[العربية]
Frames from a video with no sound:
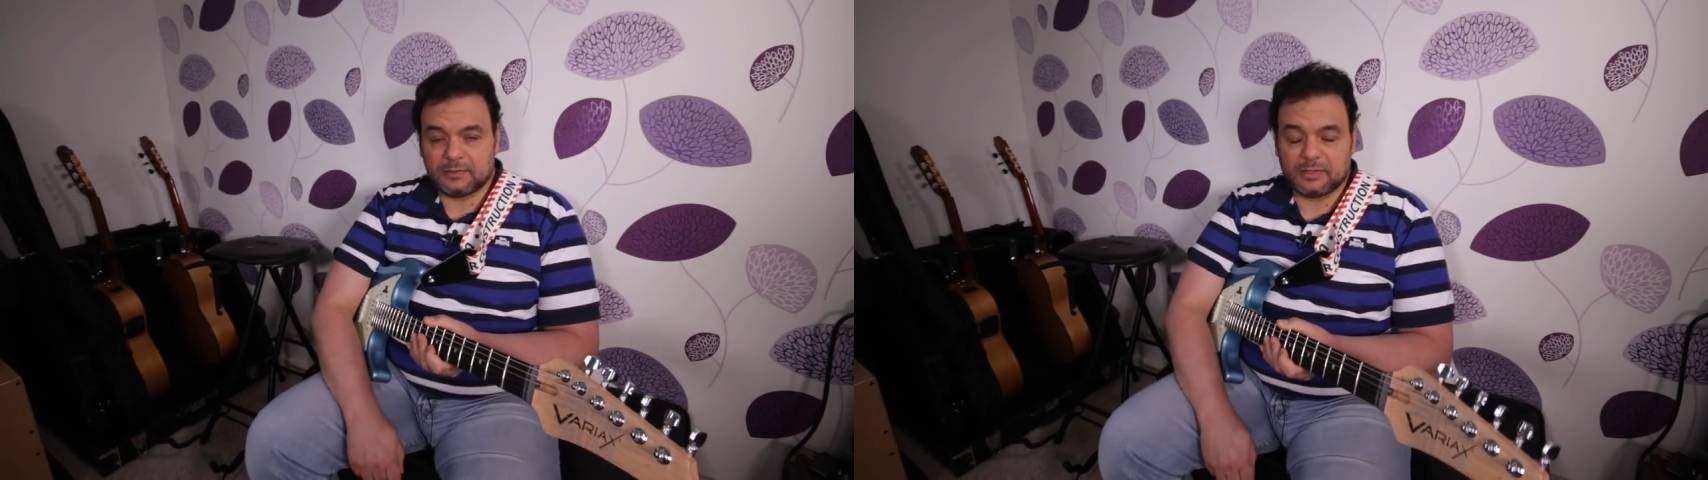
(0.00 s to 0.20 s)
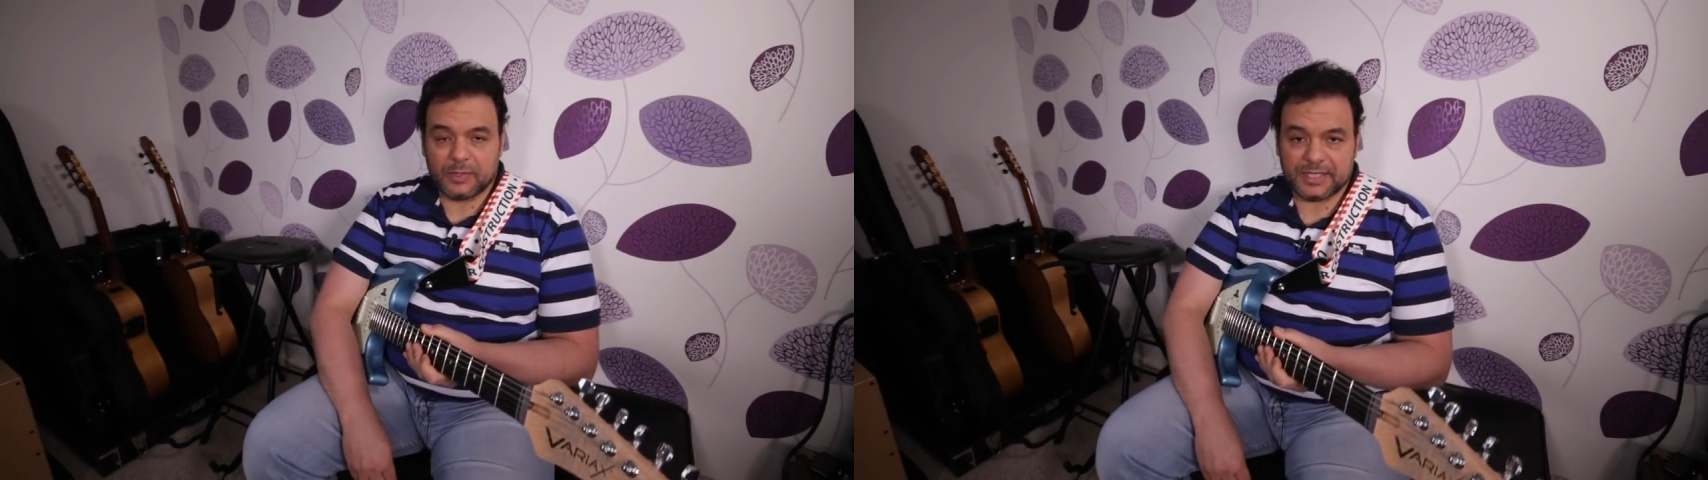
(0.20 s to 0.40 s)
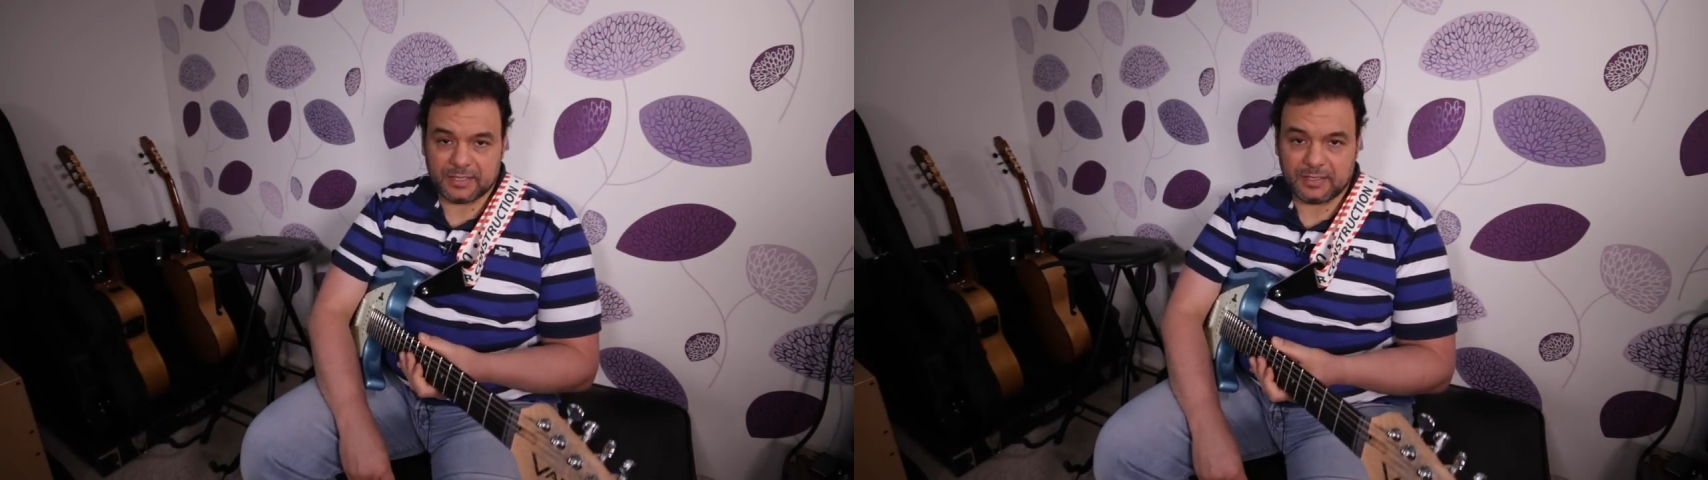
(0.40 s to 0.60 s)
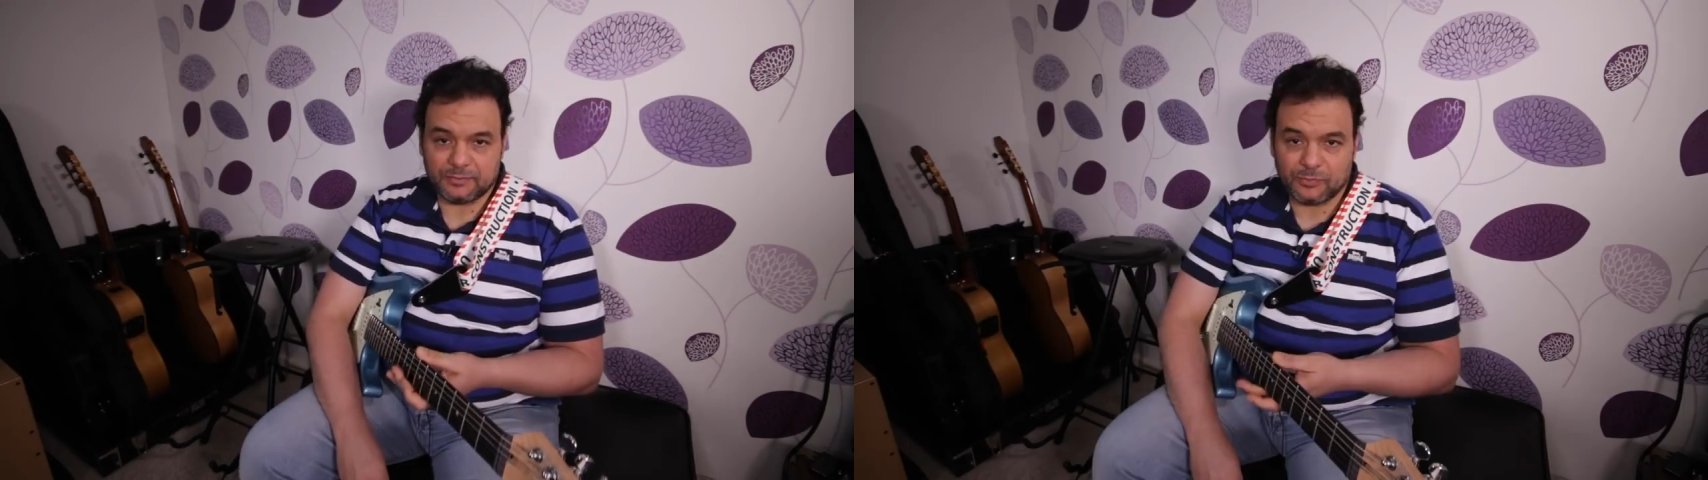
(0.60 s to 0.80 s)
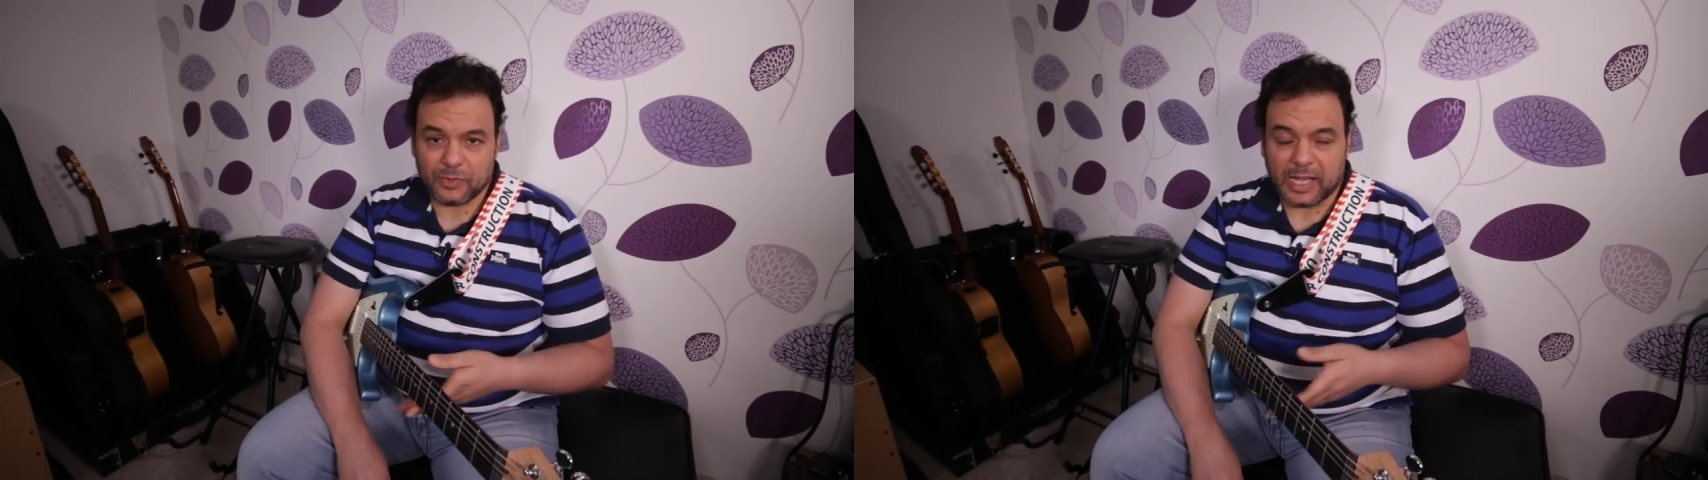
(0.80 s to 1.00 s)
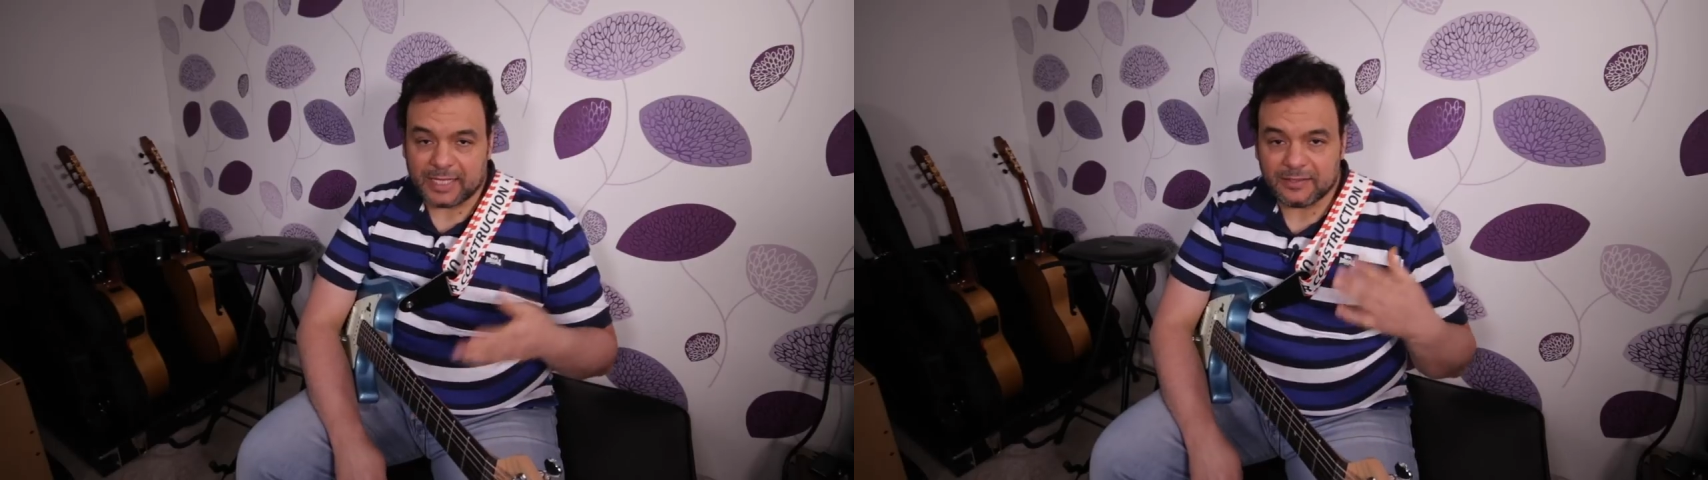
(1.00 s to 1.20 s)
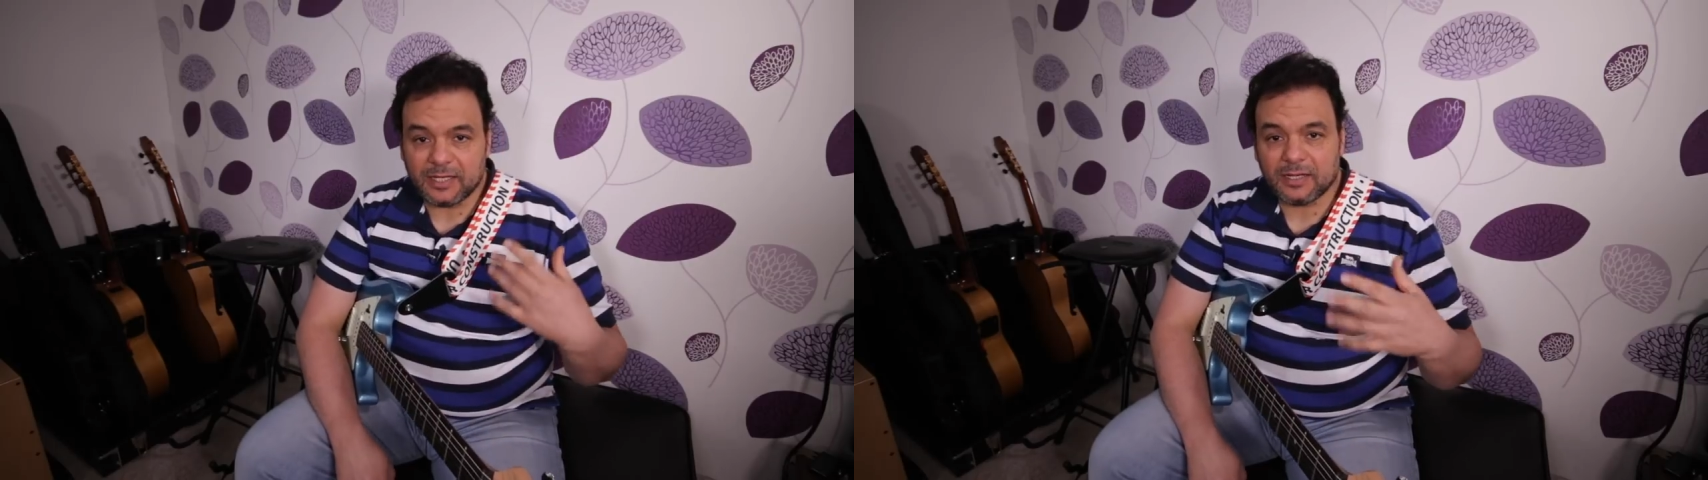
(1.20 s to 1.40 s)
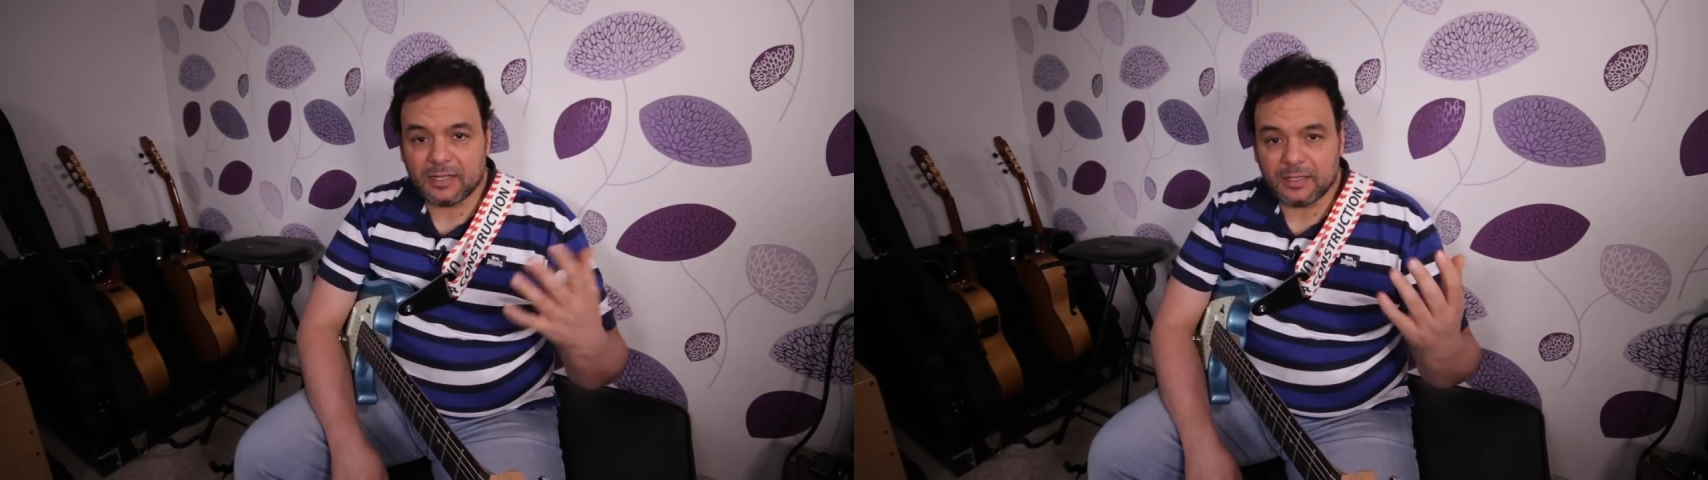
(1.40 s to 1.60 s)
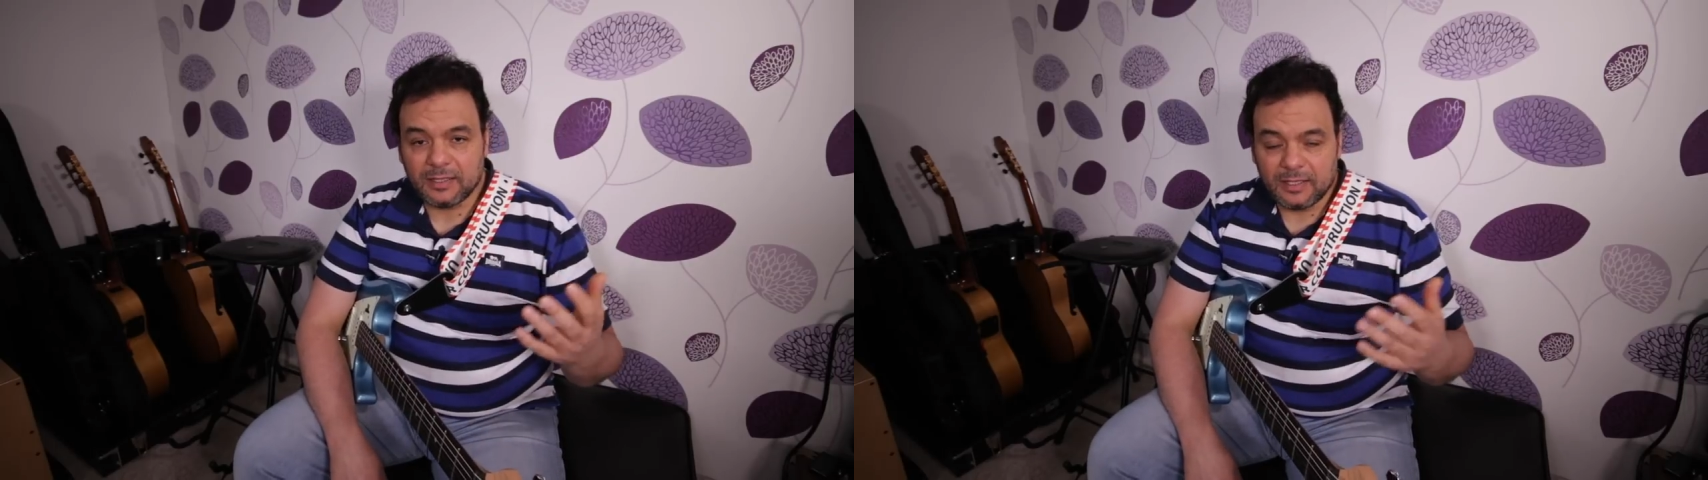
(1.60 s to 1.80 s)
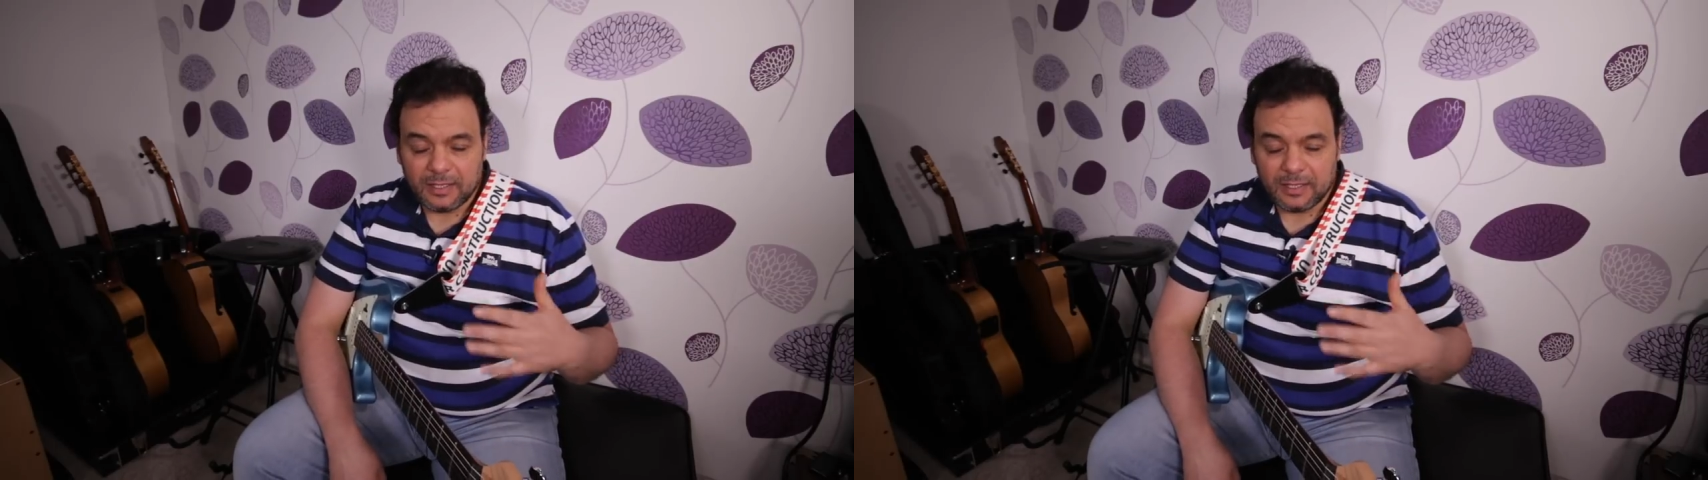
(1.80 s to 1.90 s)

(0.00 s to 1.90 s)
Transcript: دلوقتي عدينا